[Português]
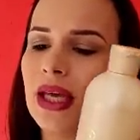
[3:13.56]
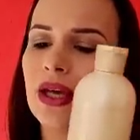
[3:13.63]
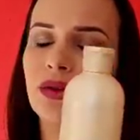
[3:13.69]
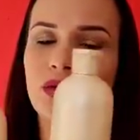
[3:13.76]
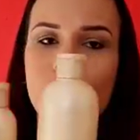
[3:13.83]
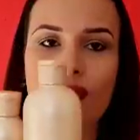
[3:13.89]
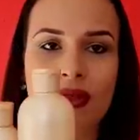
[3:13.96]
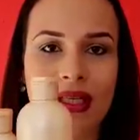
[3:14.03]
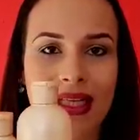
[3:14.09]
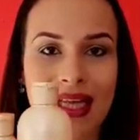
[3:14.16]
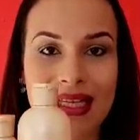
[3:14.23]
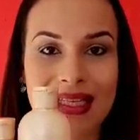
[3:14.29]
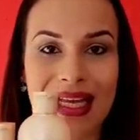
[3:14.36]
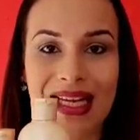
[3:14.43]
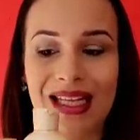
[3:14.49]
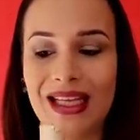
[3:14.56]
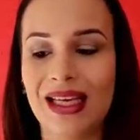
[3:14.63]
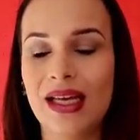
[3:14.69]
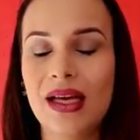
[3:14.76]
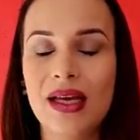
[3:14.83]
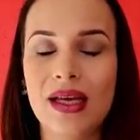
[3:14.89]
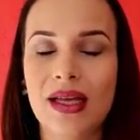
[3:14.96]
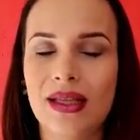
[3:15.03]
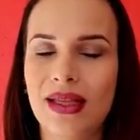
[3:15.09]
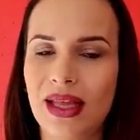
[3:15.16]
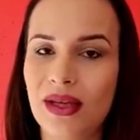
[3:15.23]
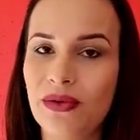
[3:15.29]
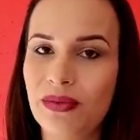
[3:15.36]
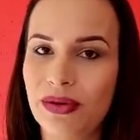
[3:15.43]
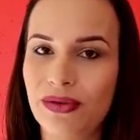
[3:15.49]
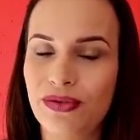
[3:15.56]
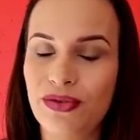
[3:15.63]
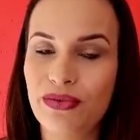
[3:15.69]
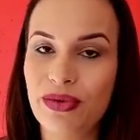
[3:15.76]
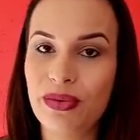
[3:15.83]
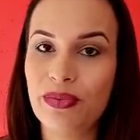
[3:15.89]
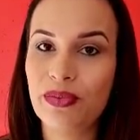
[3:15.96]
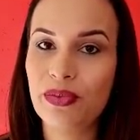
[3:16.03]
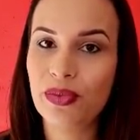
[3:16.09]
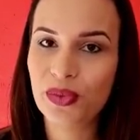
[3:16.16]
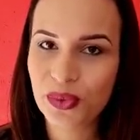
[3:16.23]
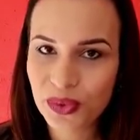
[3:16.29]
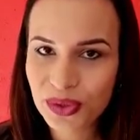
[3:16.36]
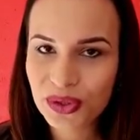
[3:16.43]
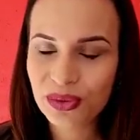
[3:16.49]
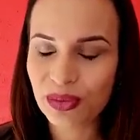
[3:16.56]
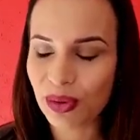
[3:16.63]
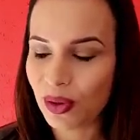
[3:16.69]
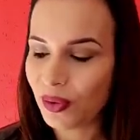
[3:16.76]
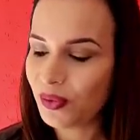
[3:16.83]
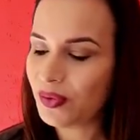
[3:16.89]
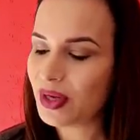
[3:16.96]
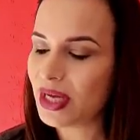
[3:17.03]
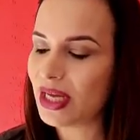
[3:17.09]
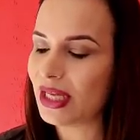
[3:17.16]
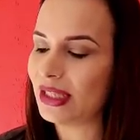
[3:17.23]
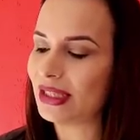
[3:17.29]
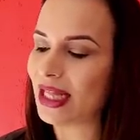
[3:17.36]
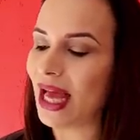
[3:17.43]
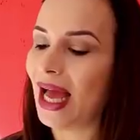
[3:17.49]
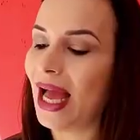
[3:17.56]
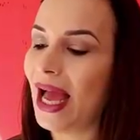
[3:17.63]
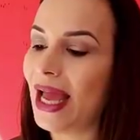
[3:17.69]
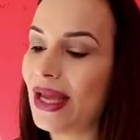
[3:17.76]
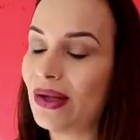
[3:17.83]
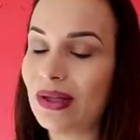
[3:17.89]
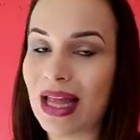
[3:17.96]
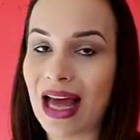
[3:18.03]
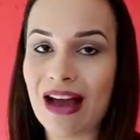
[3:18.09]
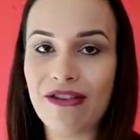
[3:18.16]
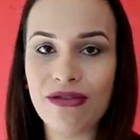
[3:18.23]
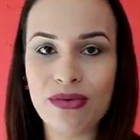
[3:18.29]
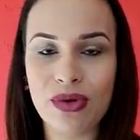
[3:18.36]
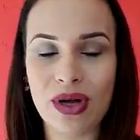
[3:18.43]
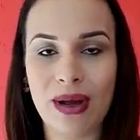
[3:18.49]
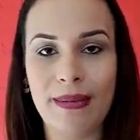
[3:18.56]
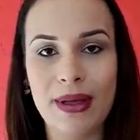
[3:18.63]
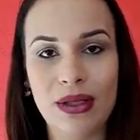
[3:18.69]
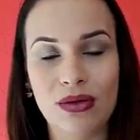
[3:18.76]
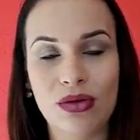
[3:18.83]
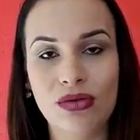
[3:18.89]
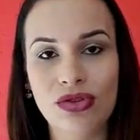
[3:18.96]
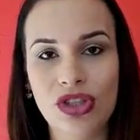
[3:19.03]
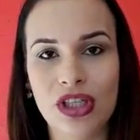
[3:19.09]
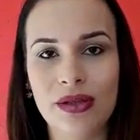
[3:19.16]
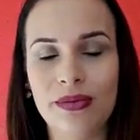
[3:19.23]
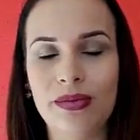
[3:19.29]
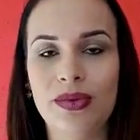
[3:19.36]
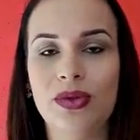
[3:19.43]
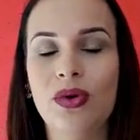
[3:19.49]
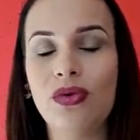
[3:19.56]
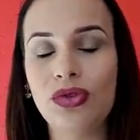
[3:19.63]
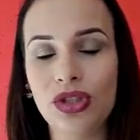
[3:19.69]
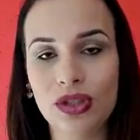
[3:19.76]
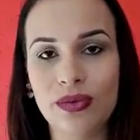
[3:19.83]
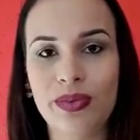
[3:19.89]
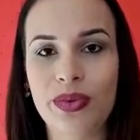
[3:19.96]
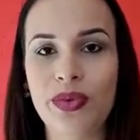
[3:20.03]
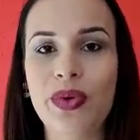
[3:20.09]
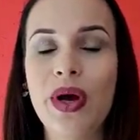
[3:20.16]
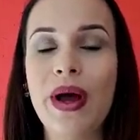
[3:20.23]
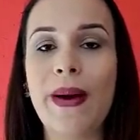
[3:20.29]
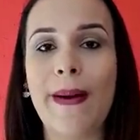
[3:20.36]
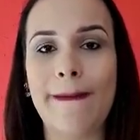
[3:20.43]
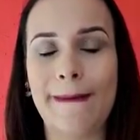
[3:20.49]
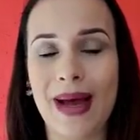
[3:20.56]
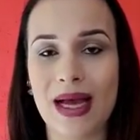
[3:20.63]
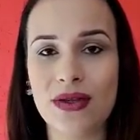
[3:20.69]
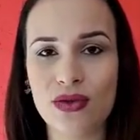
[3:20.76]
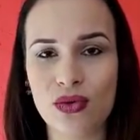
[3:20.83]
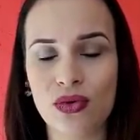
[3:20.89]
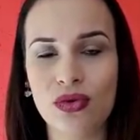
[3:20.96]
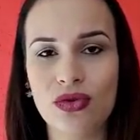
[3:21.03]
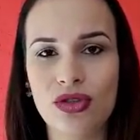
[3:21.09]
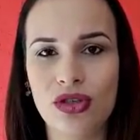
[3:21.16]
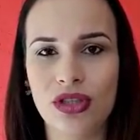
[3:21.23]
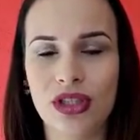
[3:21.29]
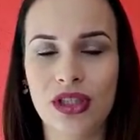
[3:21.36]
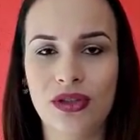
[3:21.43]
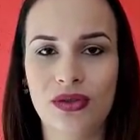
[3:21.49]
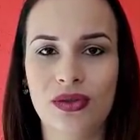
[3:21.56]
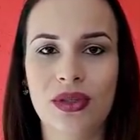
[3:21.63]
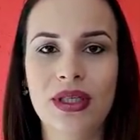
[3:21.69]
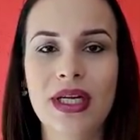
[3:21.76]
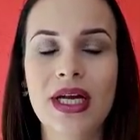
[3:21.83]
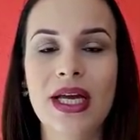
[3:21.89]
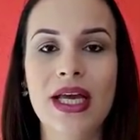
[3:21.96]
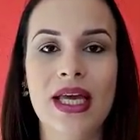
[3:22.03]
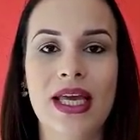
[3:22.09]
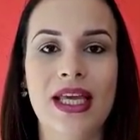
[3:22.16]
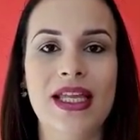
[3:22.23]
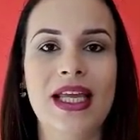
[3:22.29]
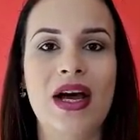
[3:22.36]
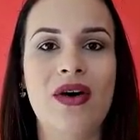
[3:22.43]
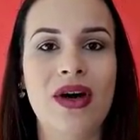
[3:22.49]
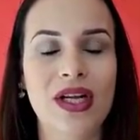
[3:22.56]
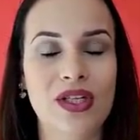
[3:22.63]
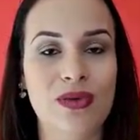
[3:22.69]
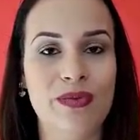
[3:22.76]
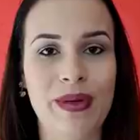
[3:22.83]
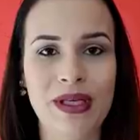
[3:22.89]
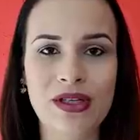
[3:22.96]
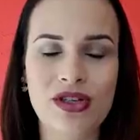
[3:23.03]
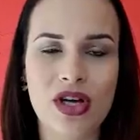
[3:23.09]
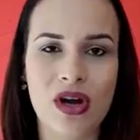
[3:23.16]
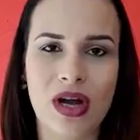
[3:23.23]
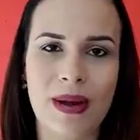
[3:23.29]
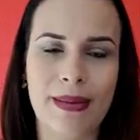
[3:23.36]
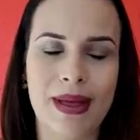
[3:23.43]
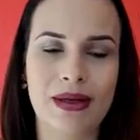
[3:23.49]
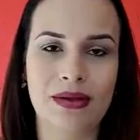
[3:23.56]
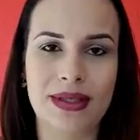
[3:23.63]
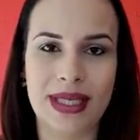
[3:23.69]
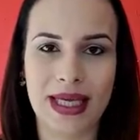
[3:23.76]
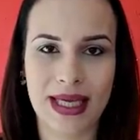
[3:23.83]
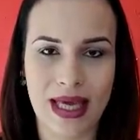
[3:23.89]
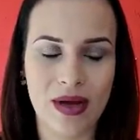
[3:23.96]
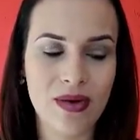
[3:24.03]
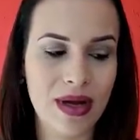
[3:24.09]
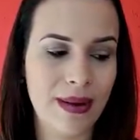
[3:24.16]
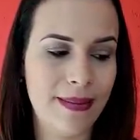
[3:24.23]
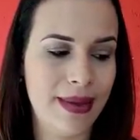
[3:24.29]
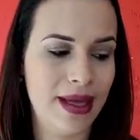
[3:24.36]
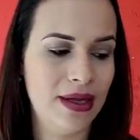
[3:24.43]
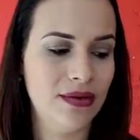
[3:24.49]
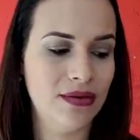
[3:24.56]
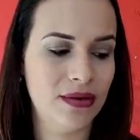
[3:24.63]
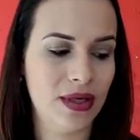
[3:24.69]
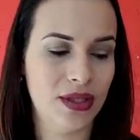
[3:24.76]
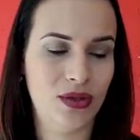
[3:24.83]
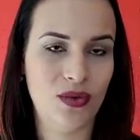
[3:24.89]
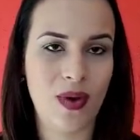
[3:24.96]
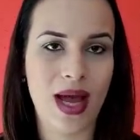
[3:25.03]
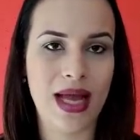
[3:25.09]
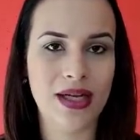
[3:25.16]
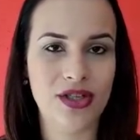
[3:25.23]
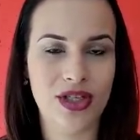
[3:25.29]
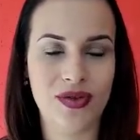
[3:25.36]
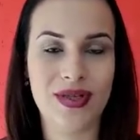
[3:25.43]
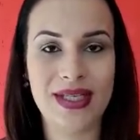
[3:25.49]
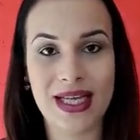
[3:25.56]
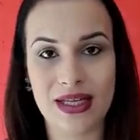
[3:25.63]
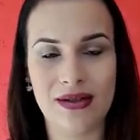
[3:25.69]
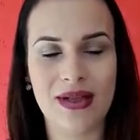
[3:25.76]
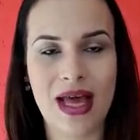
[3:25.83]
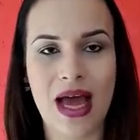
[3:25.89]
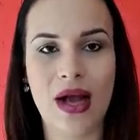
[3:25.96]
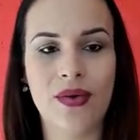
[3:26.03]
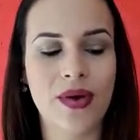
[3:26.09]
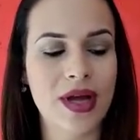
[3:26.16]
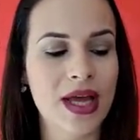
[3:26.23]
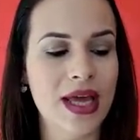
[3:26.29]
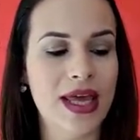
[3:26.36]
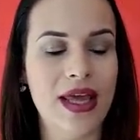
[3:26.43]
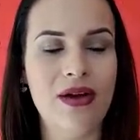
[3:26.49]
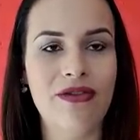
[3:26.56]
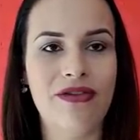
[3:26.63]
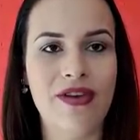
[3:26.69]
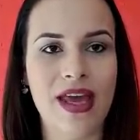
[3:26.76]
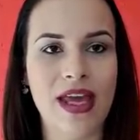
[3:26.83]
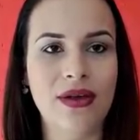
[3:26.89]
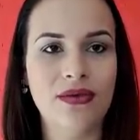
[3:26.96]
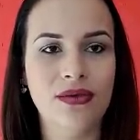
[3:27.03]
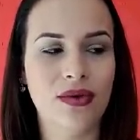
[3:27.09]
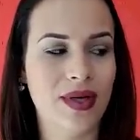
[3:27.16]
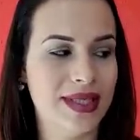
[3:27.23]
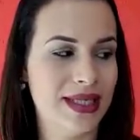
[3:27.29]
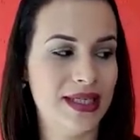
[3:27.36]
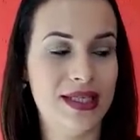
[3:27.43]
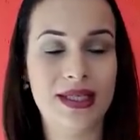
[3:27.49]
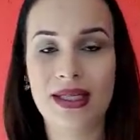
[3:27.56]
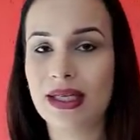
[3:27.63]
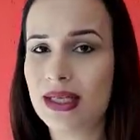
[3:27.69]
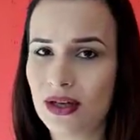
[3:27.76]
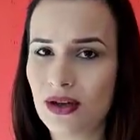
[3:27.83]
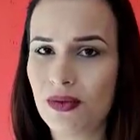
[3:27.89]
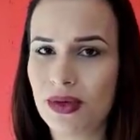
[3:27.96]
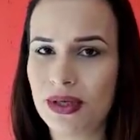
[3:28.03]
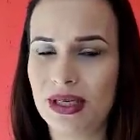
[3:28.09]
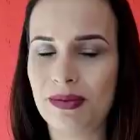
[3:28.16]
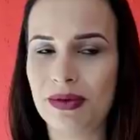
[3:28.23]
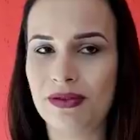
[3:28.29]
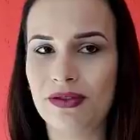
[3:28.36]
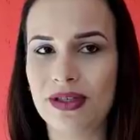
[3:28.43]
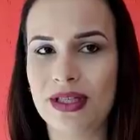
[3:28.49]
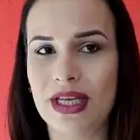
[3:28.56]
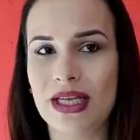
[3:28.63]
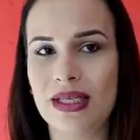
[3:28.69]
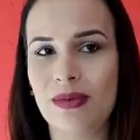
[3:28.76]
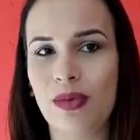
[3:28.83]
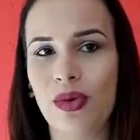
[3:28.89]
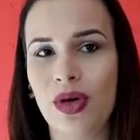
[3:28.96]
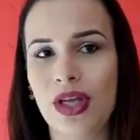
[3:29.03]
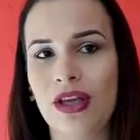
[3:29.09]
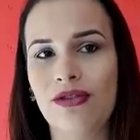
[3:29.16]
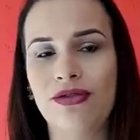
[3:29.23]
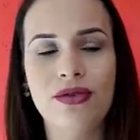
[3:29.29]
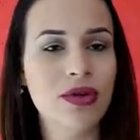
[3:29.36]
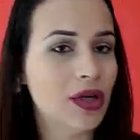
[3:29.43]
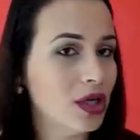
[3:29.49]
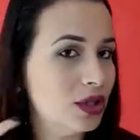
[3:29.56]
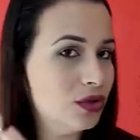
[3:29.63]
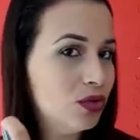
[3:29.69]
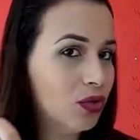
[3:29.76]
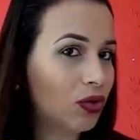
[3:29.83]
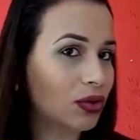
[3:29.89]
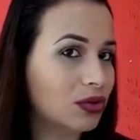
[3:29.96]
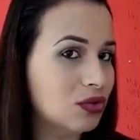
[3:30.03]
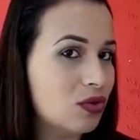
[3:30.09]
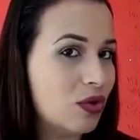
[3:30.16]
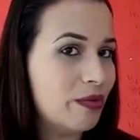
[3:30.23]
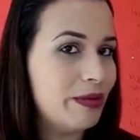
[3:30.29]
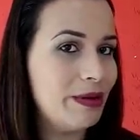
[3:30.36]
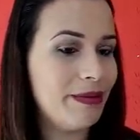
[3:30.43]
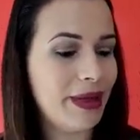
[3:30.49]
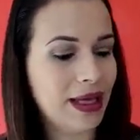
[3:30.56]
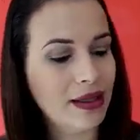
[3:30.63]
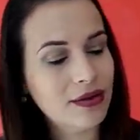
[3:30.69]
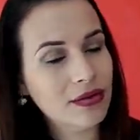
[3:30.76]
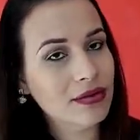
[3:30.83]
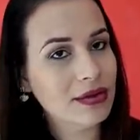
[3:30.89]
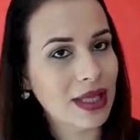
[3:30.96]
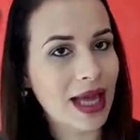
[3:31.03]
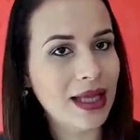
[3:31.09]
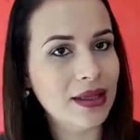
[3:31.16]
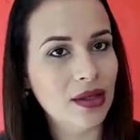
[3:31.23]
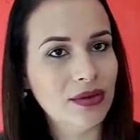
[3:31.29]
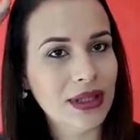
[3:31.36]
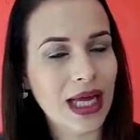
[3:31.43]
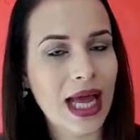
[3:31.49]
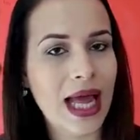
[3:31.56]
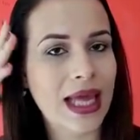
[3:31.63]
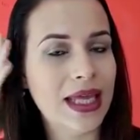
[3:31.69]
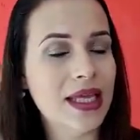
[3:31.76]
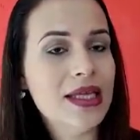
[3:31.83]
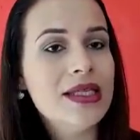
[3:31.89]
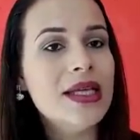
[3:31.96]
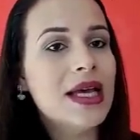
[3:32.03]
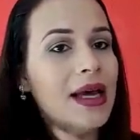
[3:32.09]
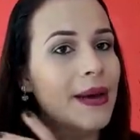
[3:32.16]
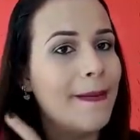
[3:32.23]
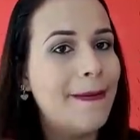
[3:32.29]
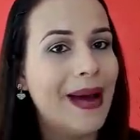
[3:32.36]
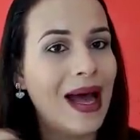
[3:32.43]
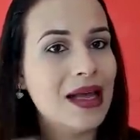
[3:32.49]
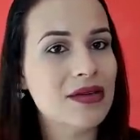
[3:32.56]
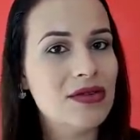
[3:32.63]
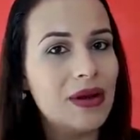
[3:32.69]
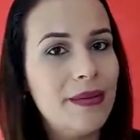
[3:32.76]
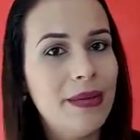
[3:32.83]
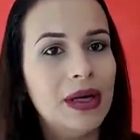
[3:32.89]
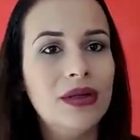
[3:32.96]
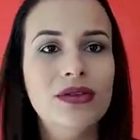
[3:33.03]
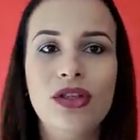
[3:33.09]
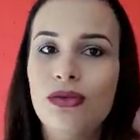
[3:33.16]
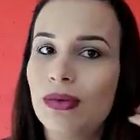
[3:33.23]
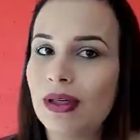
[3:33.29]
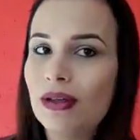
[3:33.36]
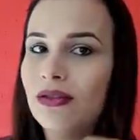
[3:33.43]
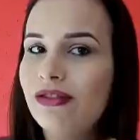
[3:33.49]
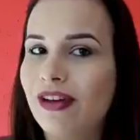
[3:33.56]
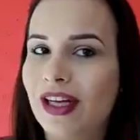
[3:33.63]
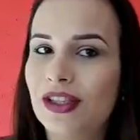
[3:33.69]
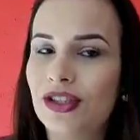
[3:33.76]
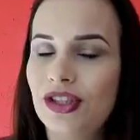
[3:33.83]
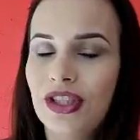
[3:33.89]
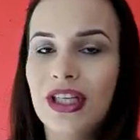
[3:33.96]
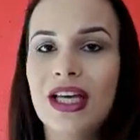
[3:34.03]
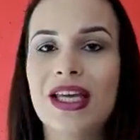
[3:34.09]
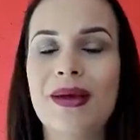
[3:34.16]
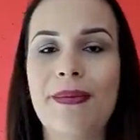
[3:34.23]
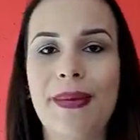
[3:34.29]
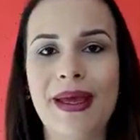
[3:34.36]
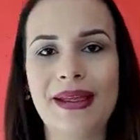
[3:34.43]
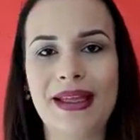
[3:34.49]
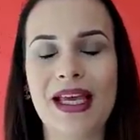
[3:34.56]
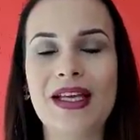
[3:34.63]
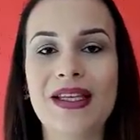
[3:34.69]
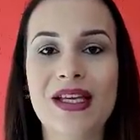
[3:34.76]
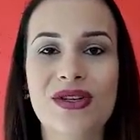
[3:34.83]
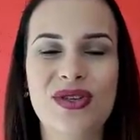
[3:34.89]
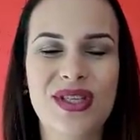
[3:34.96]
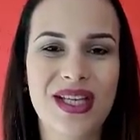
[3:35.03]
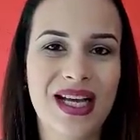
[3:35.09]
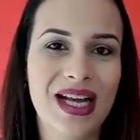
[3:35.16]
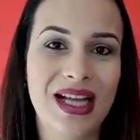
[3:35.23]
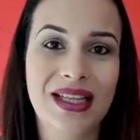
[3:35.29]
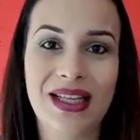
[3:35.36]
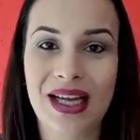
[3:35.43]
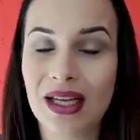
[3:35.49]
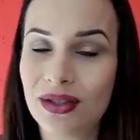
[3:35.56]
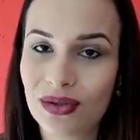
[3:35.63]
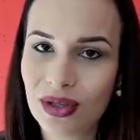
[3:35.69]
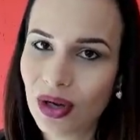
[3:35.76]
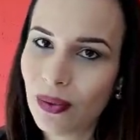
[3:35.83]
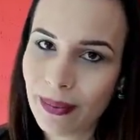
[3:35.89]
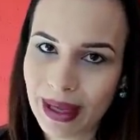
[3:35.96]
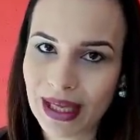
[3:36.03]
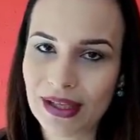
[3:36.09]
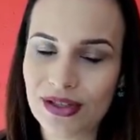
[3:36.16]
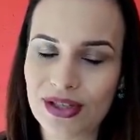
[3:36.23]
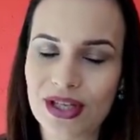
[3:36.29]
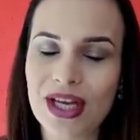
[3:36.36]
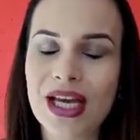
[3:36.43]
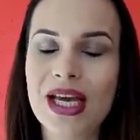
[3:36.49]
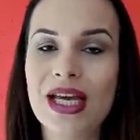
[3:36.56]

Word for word: Eu tô usando essa linha. Tem um perfume muito bom, tá? Aí eu lavo meu cabelo com shampoo, com shampoo passo o condicionador e na hora de pentear o cabelo, sequei o cabelo com a toalha, tirei o excesso da água, eu venho com essa distância que eu mostrei pra vocês e borrifo no, no comprimento, tá? Não na raiz. Passo a mão, dou uma enluvadinha e penteio e deixo secar naturalmente.